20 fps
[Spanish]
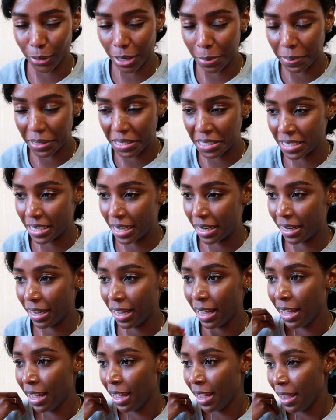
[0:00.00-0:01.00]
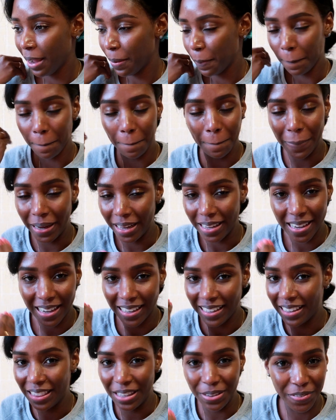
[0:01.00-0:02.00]
Una paisana
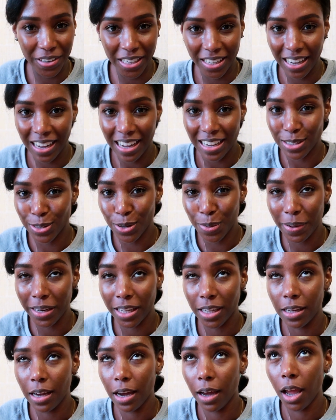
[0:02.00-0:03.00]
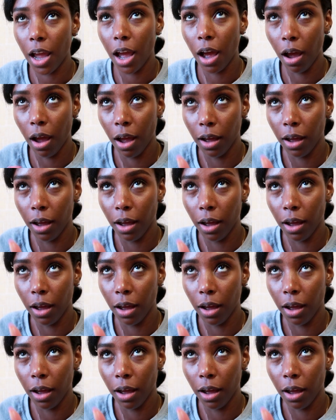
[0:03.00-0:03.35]
bella y divina, hace unos maquillajes